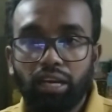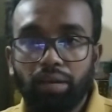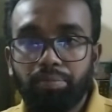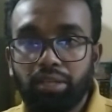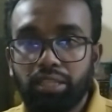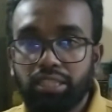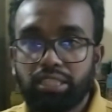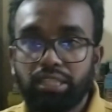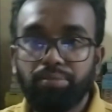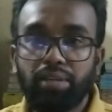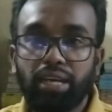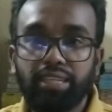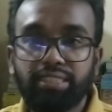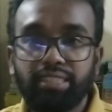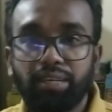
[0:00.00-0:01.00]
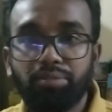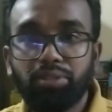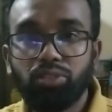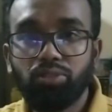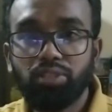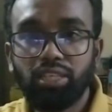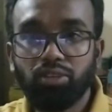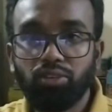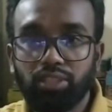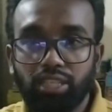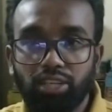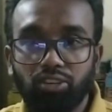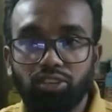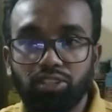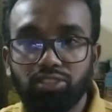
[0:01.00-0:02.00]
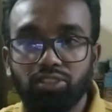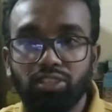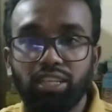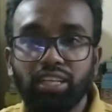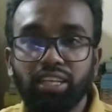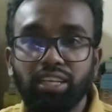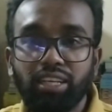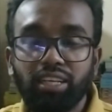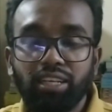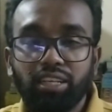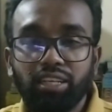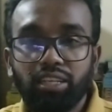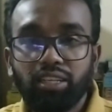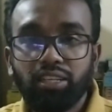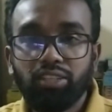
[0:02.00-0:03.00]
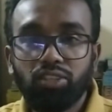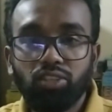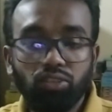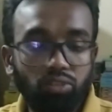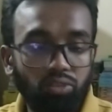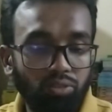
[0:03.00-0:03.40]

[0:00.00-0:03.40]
আপনাদের সামনে আইসি আমি দুটিয়ে কথা কওয়ার জন্যে তো